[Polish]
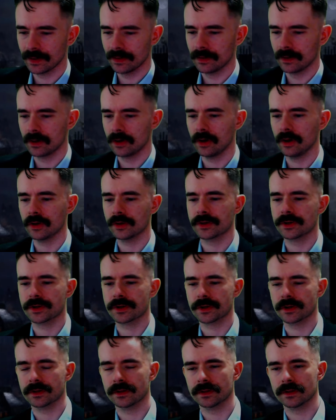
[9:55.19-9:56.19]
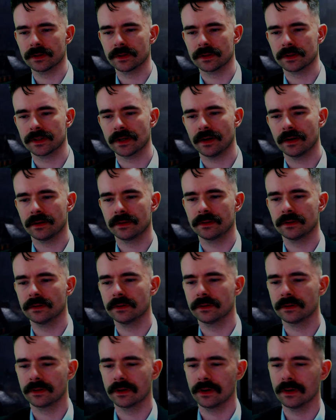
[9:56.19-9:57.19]
choć za,
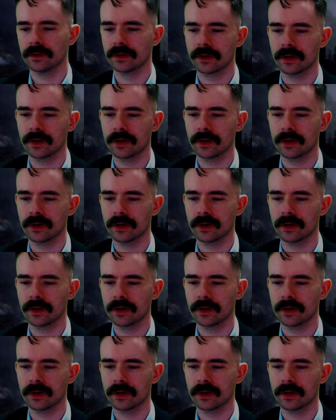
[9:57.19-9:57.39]
do,